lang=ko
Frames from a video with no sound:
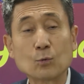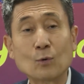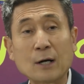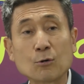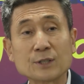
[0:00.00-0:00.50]

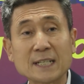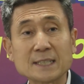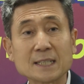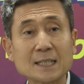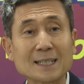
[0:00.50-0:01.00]
완공
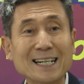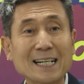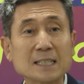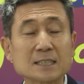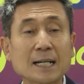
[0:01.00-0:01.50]

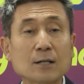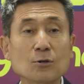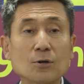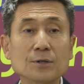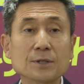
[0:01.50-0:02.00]
예정이거나
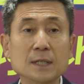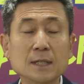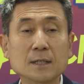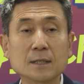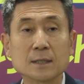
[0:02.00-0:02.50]
착공
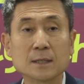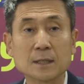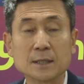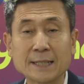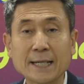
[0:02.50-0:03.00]

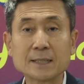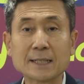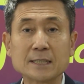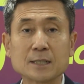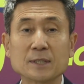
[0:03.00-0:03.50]
어,
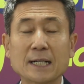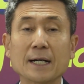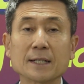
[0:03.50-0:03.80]
예정에 있습니다.